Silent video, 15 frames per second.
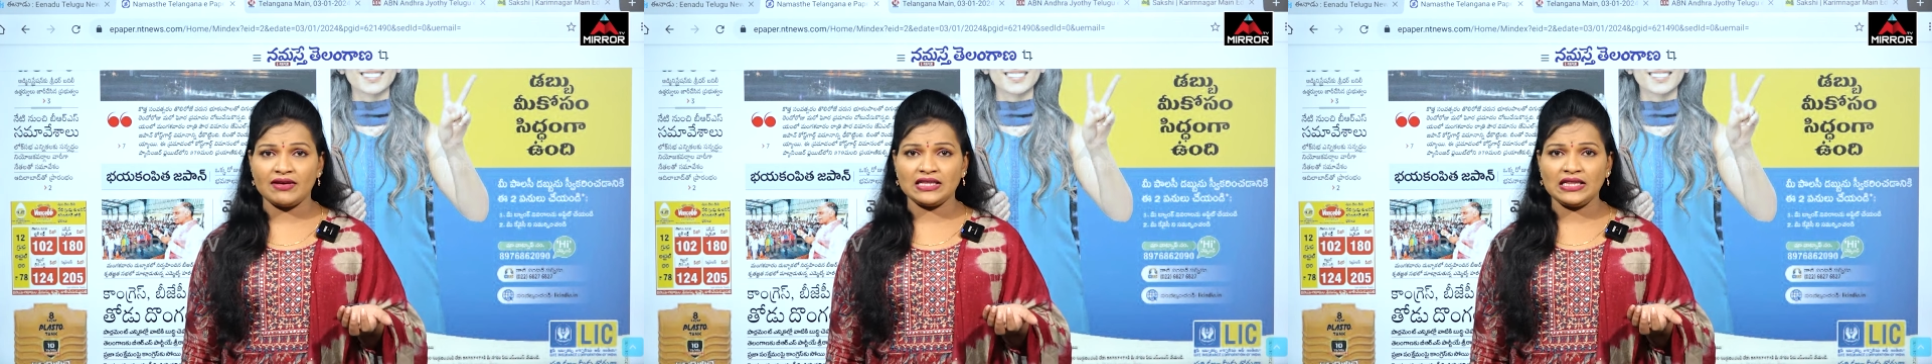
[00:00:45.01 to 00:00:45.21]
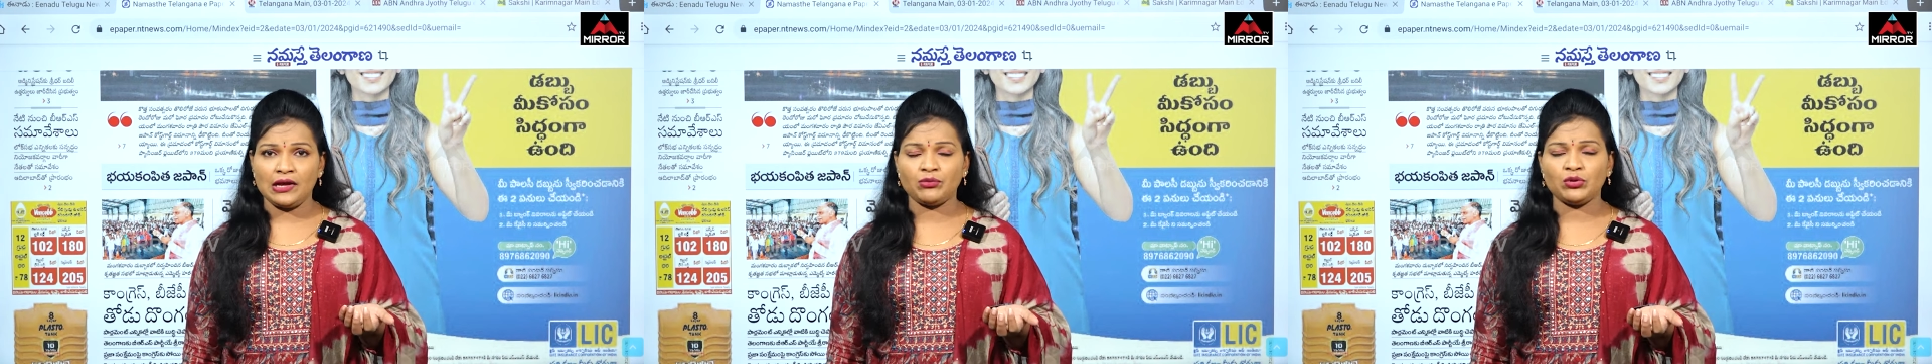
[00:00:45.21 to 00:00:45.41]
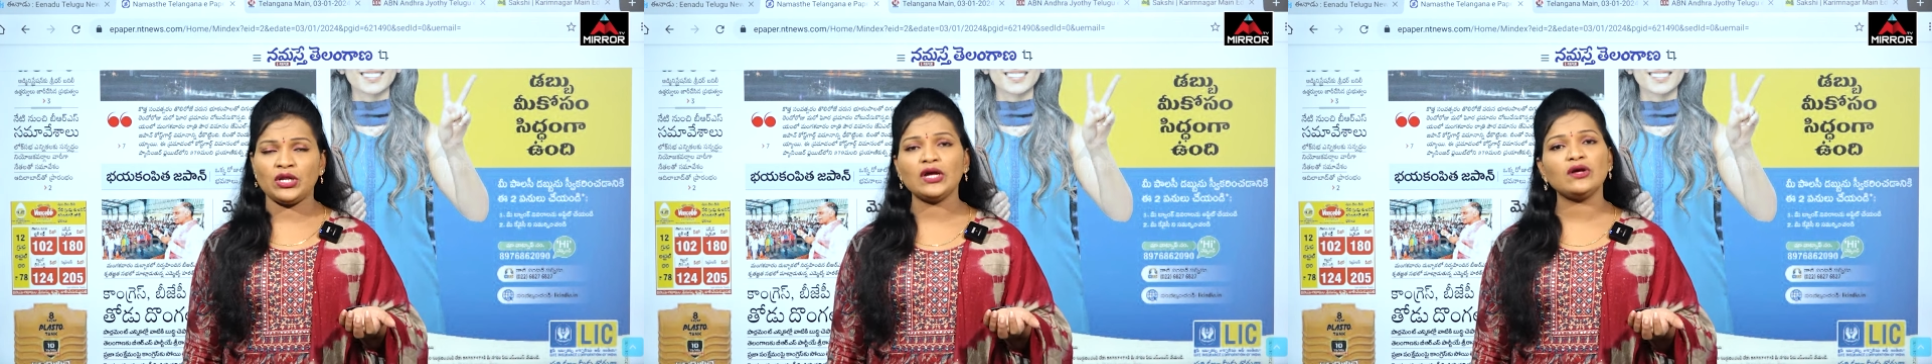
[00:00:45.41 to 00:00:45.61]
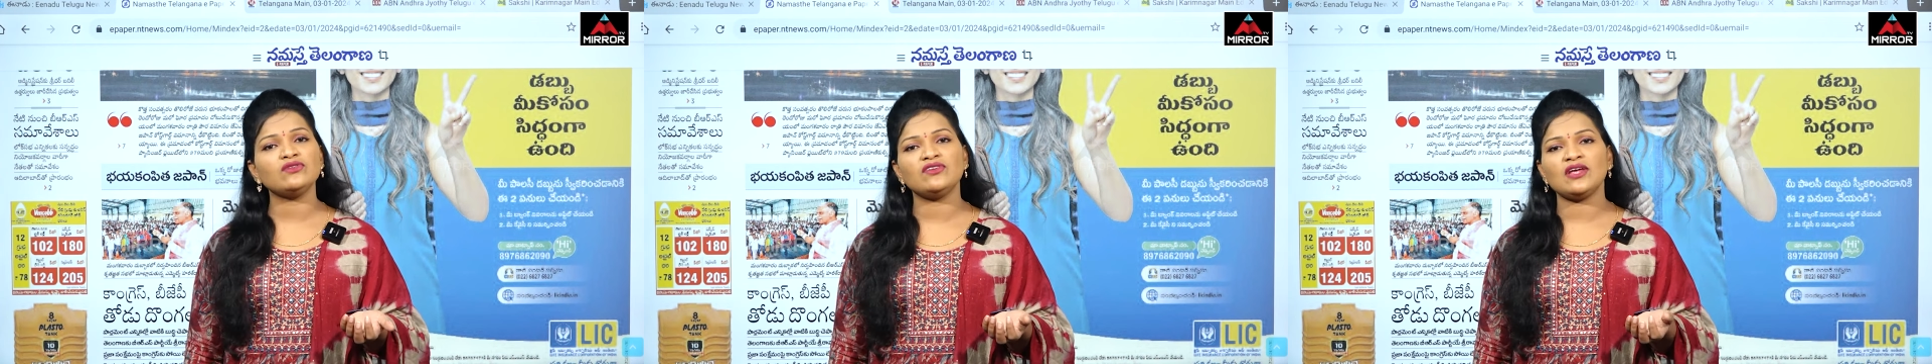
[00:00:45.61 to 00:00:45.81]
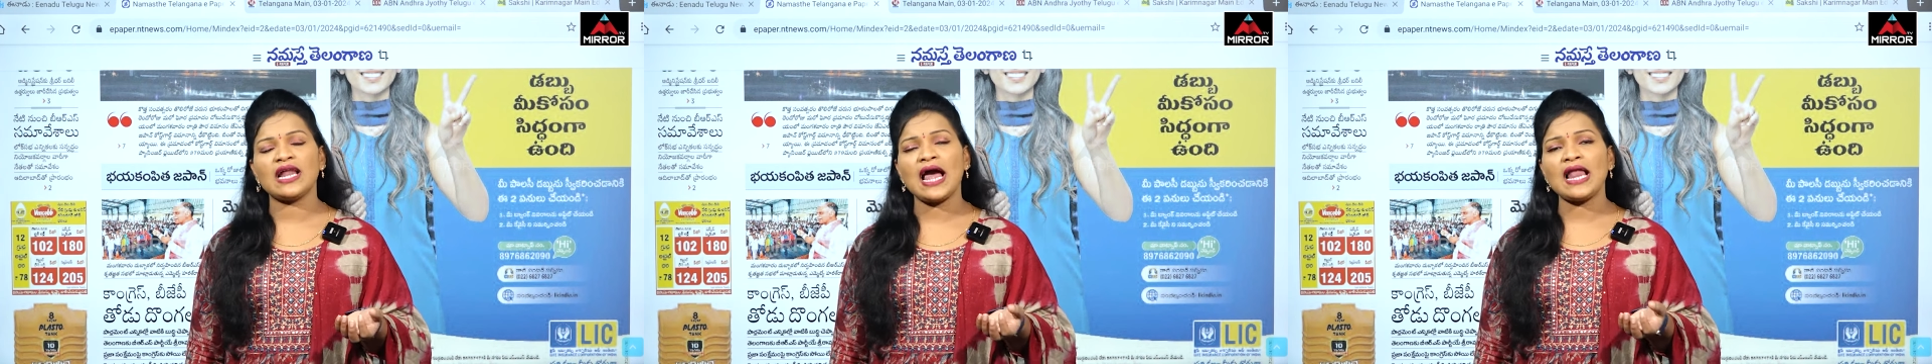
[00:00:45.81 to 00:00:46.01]
ఏవైతే ఉన్నాయో
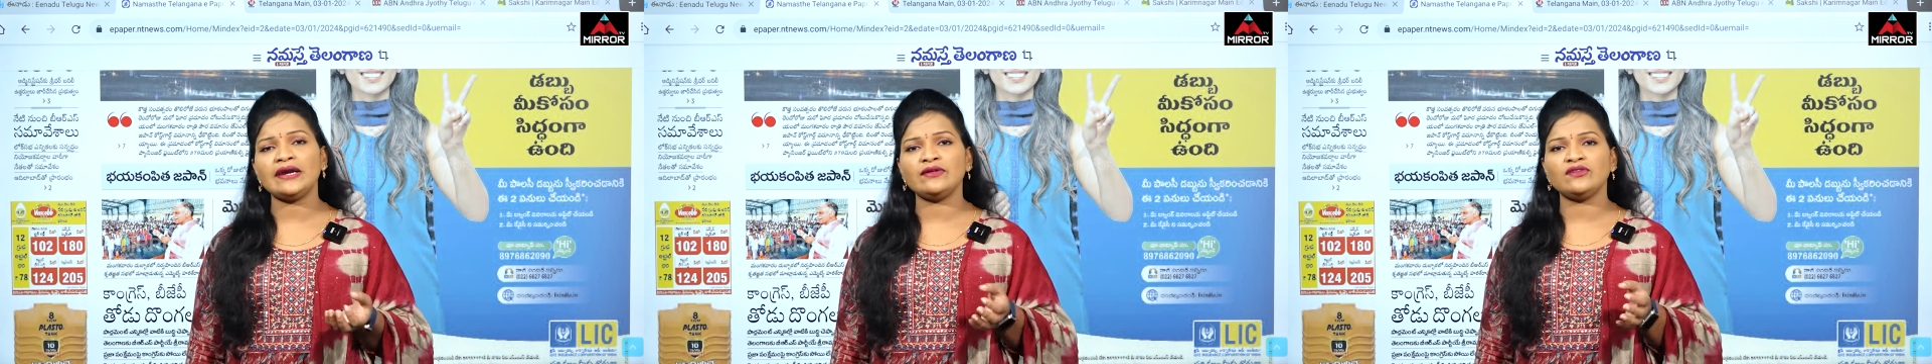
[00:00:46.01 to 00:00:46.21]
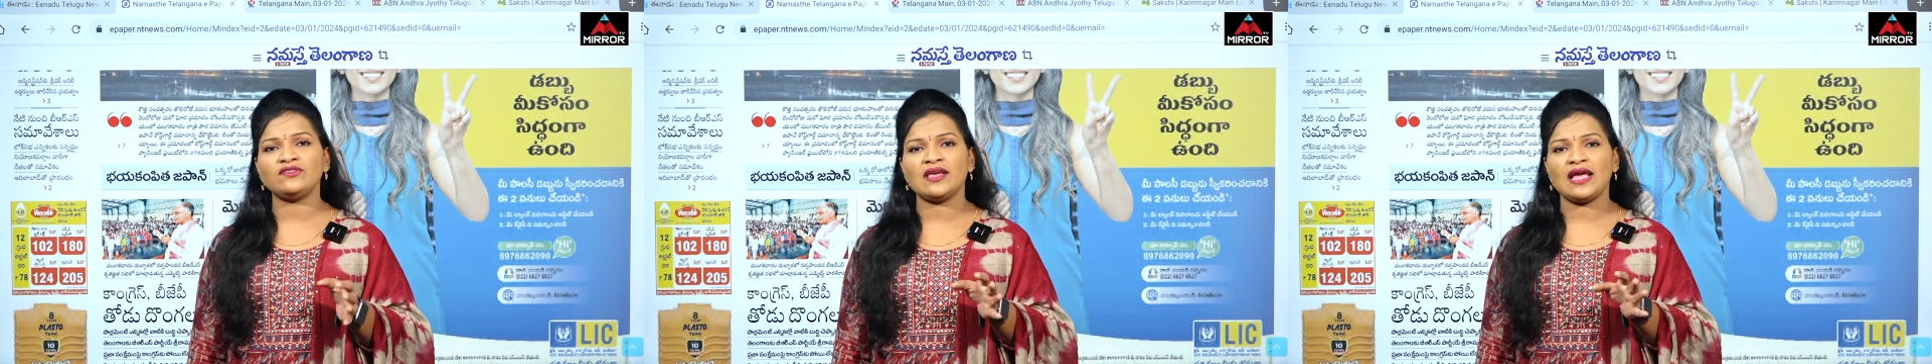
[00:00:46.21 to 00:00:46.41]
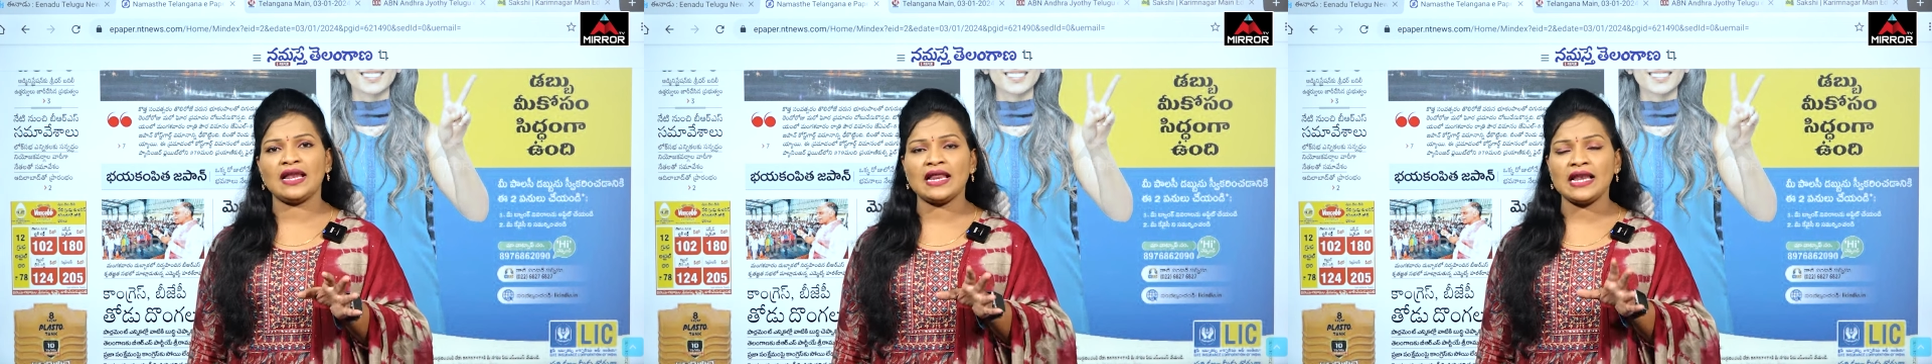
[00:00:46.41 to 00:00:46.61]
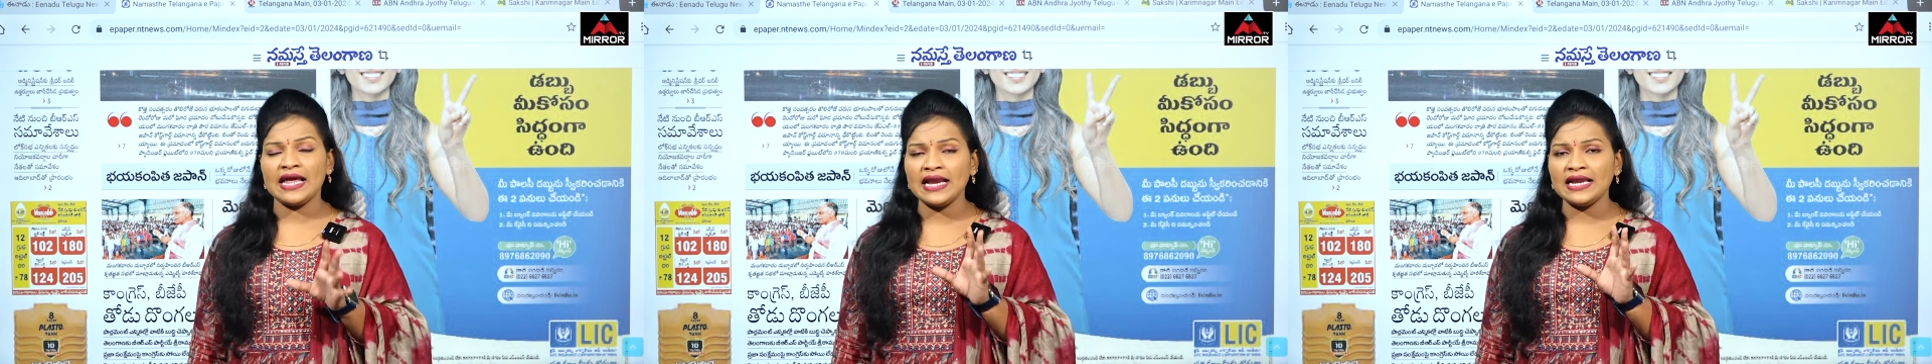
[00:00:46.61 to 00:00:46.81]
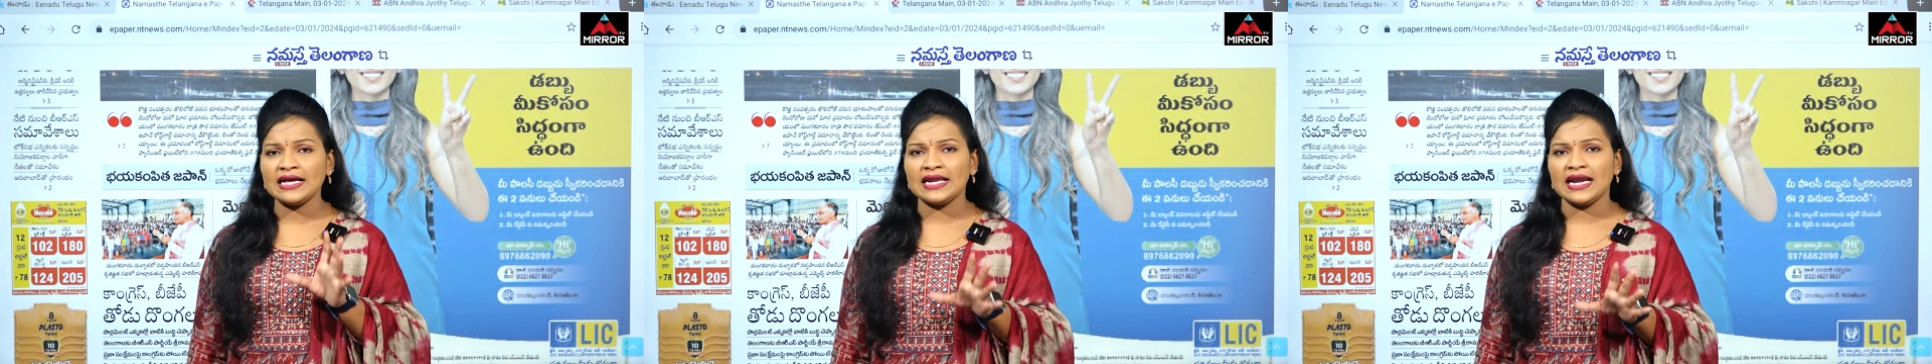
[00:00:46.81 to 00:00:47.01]
జనాల నుంచి
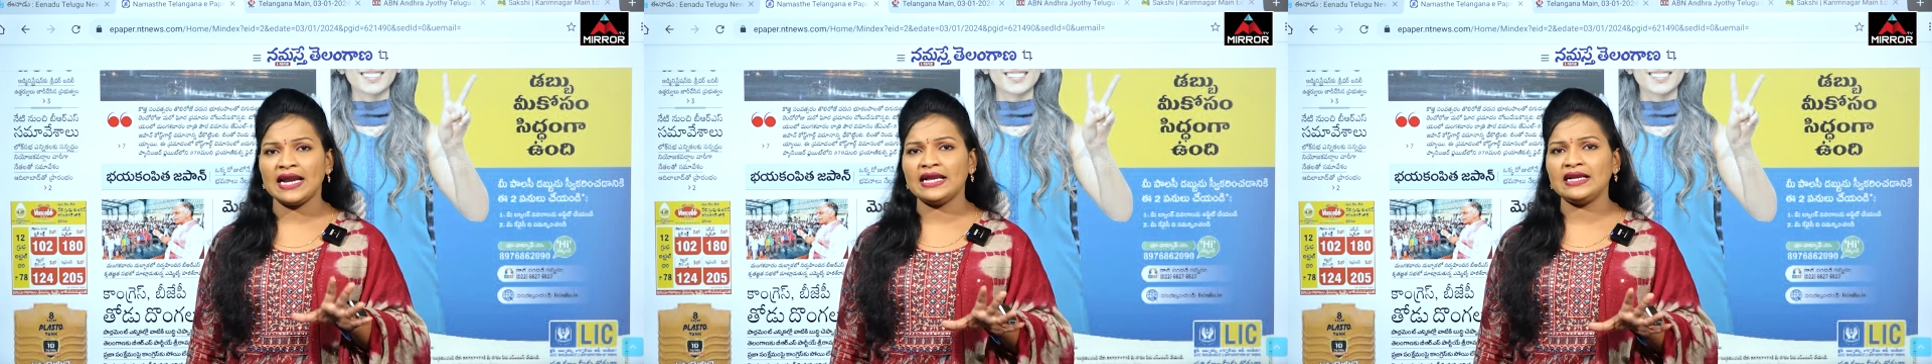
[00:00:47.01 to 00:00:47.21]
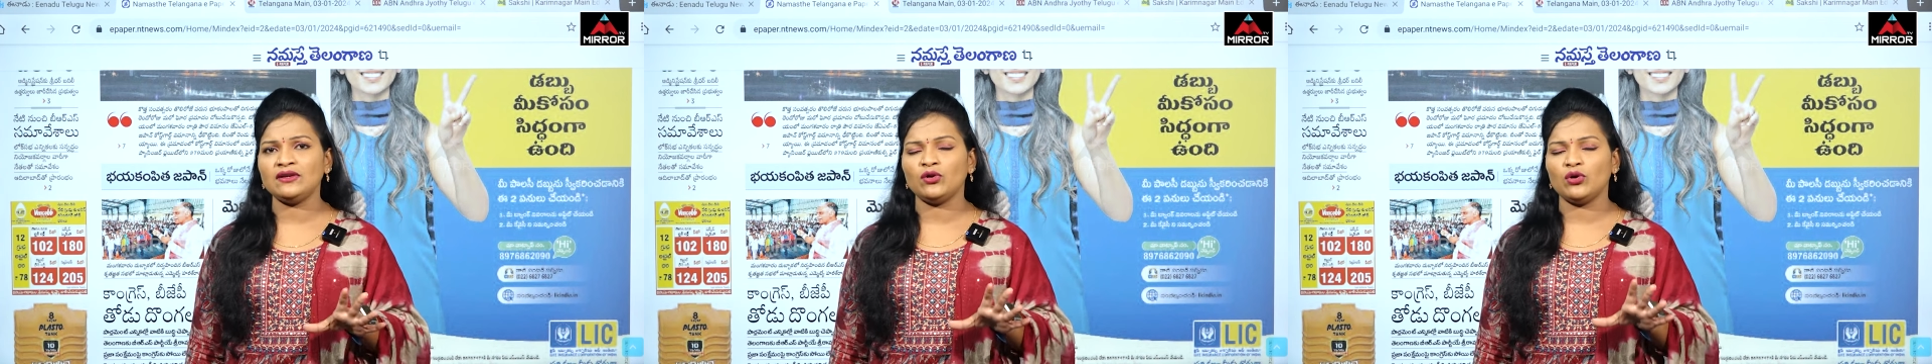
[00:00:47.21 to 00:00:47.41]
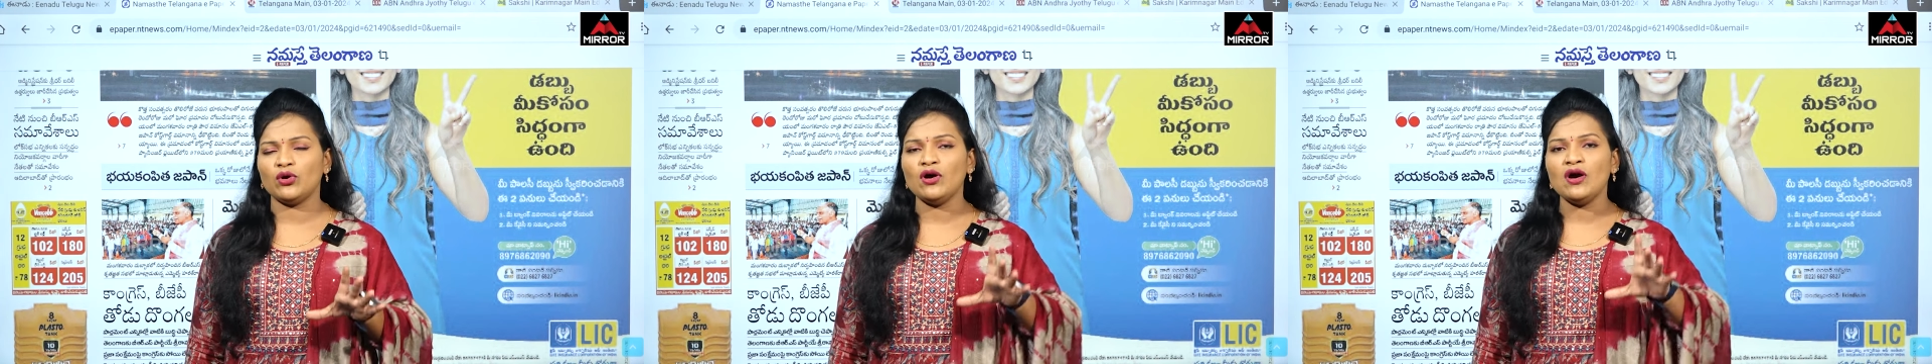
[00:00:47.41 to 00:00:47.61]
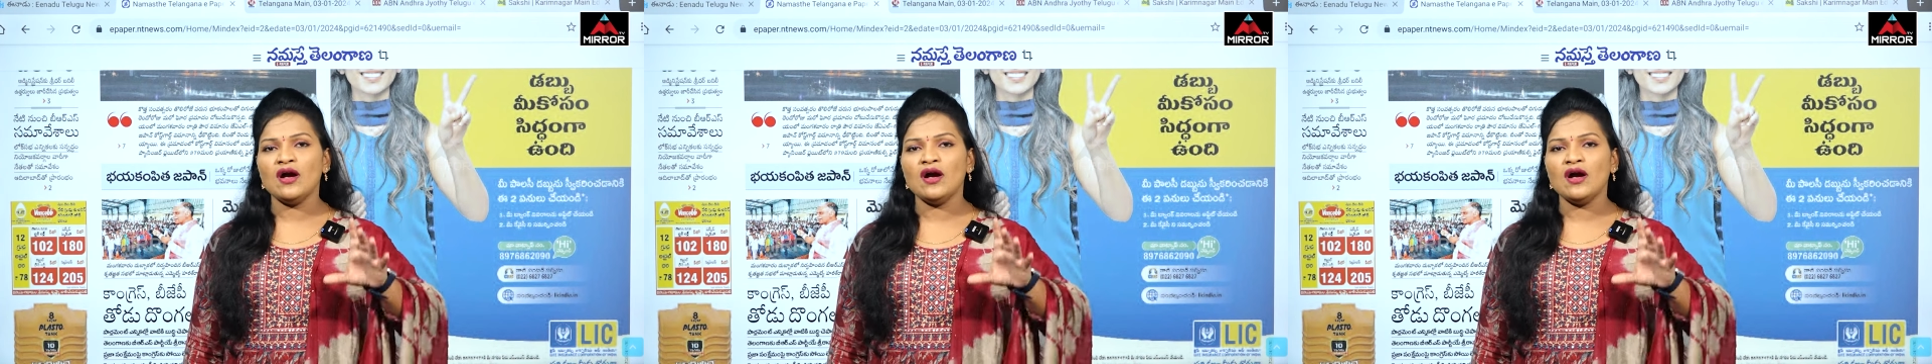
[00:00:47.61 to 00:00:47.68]
ఎనలేని క్రెడిట్ను